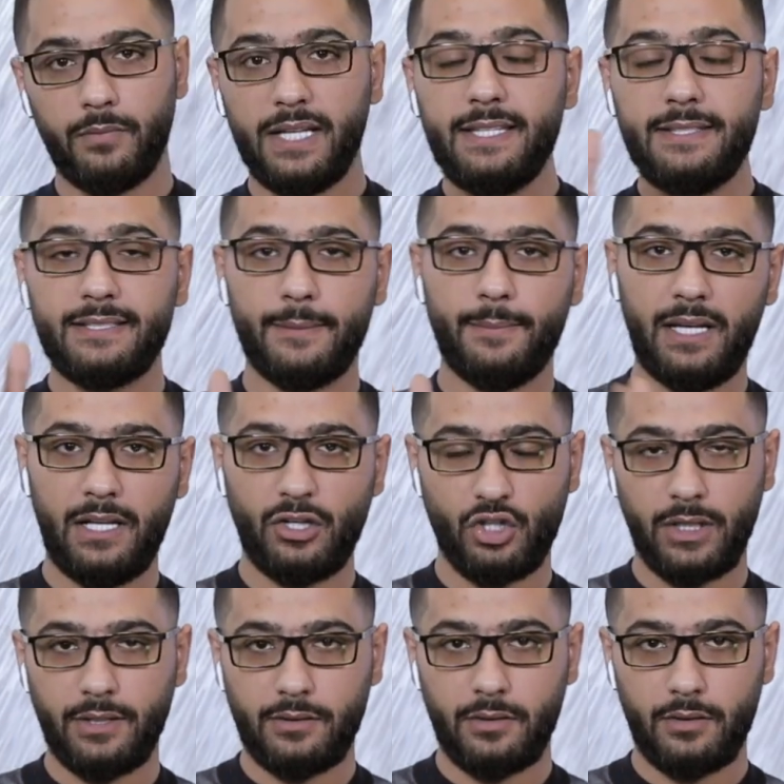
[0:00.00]
انت
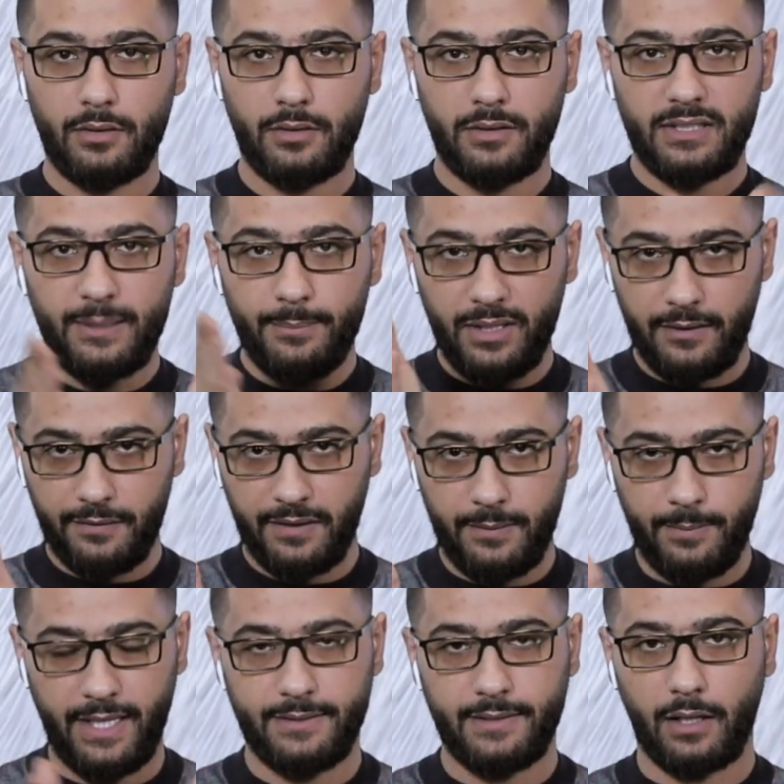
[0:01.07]
بلشت تبني
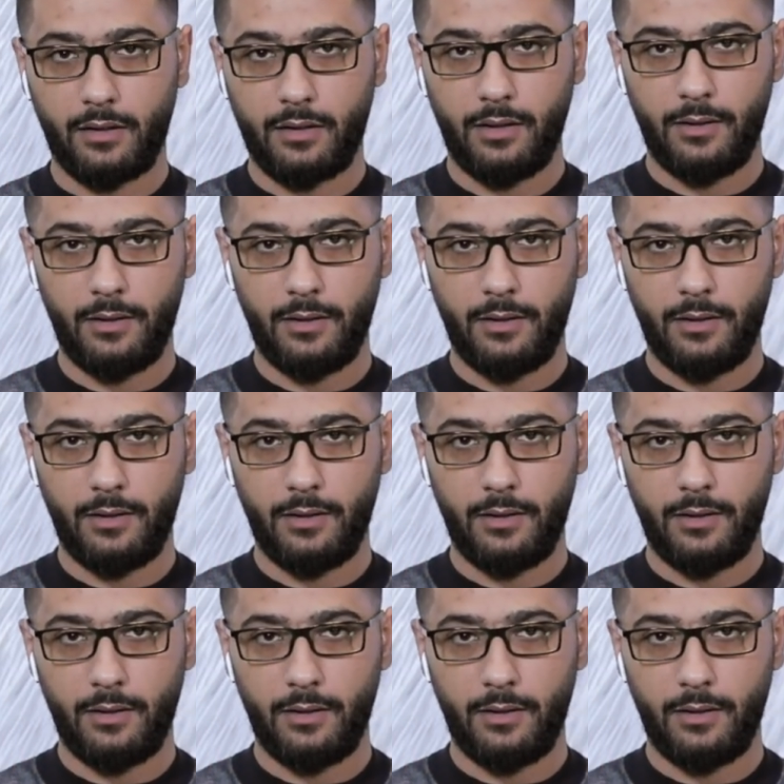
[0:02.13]
فيه بيتك